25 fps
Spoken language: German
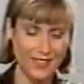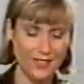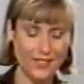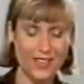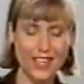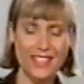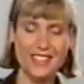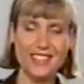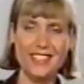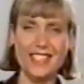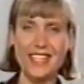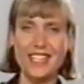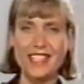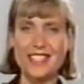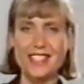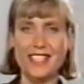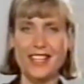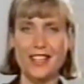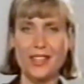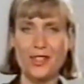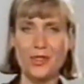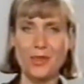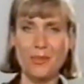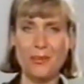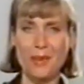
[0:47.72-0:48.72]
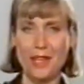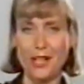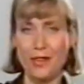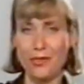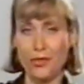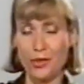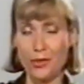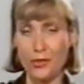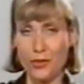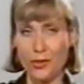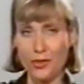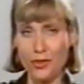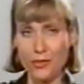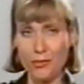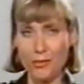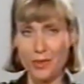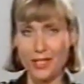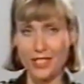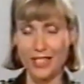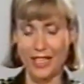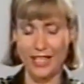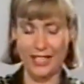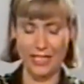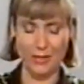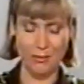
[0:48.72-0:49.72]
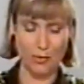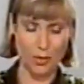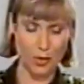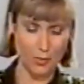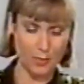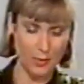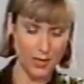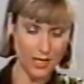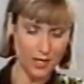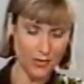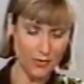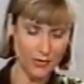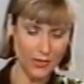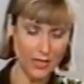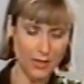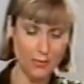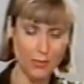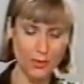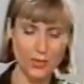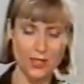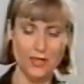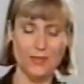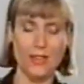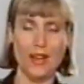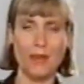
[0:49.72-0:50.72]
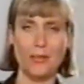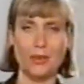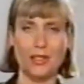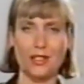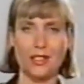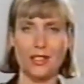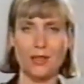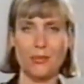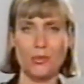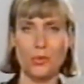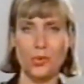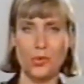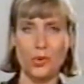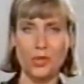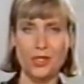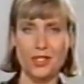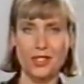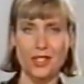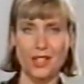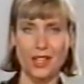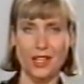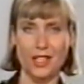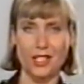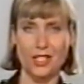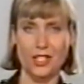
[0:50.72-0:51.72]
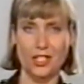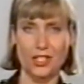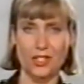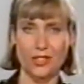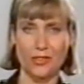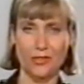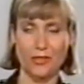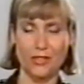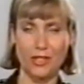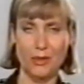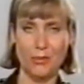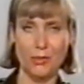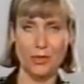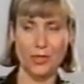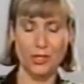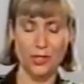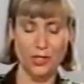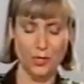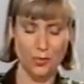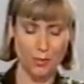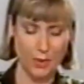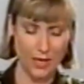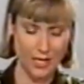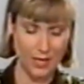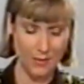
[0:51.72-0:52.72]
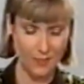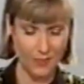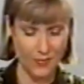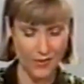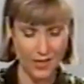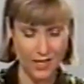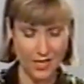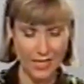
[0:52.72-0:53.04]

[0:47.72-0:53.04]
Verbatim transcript: Weiter geht es dann um 11.05 Uhr mit einem Spielfilm und zwar mit dem österreichischen Filmlustspiel